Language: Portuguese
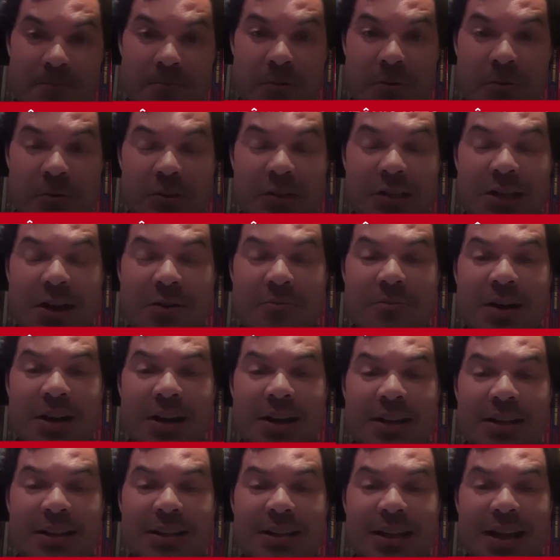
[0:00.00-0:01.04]
ou se é
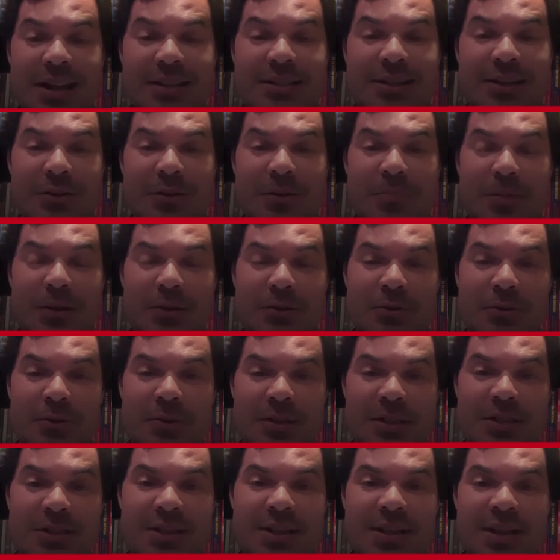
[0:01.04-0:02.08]
uma nação de
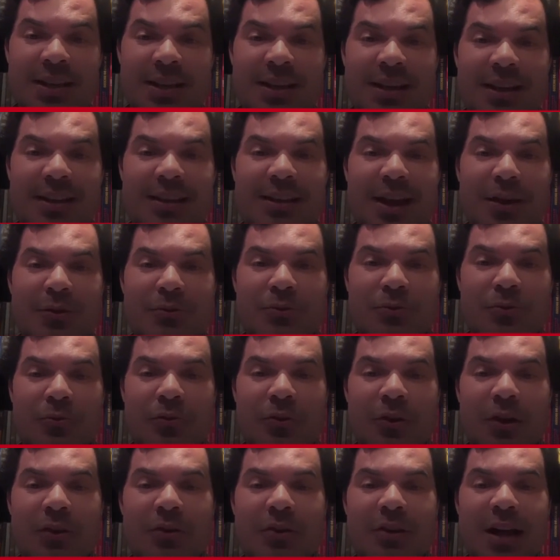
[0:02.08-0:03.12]
pessoas que tem
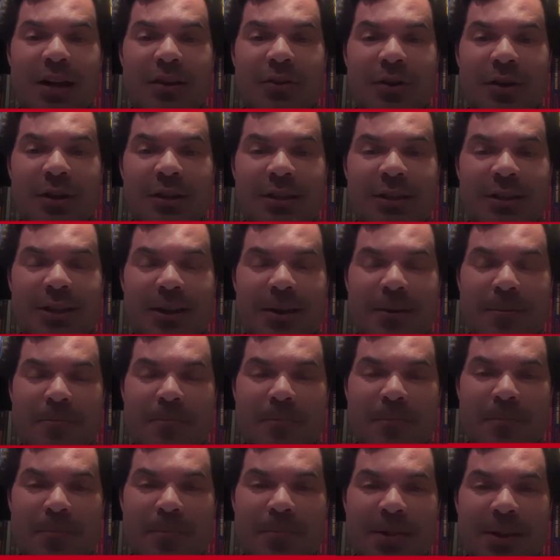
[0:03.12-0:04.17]
usufruído da nossa
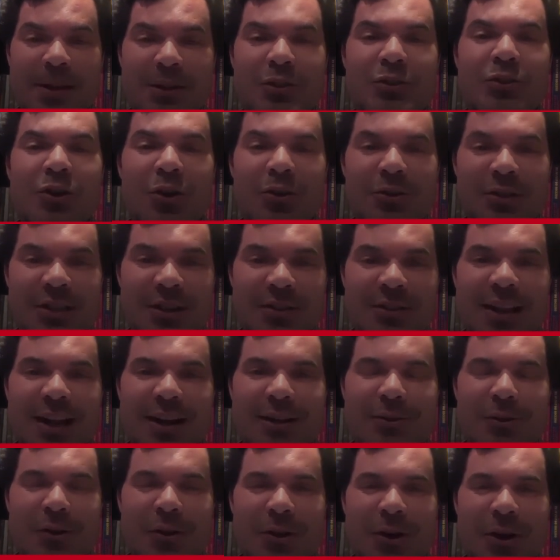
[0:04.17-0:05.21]
solução
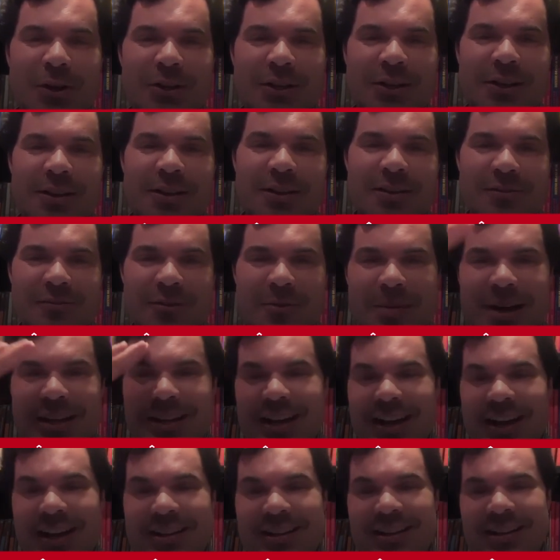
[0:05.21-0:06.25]
tecnológica. Vamos
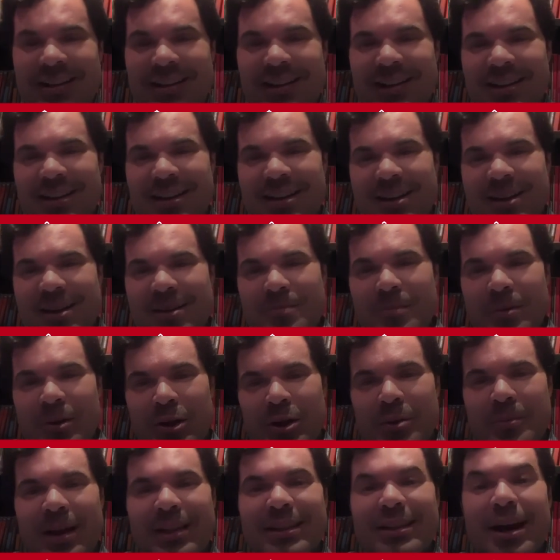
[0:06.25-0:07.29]
adiante. Meu
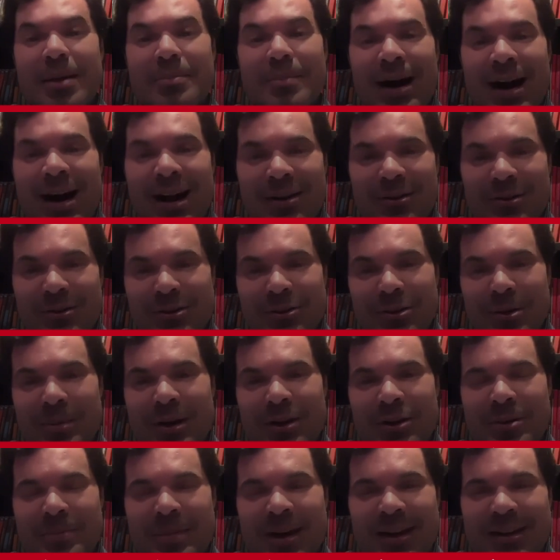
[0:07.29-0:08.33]
nome é trabalho,
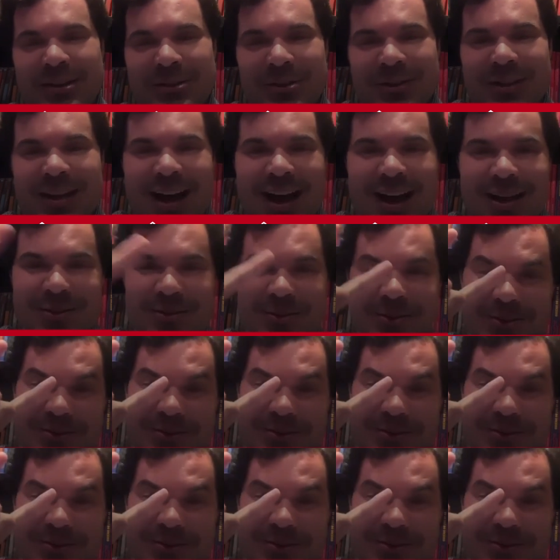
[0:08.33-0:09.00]
sobrenome é resultado.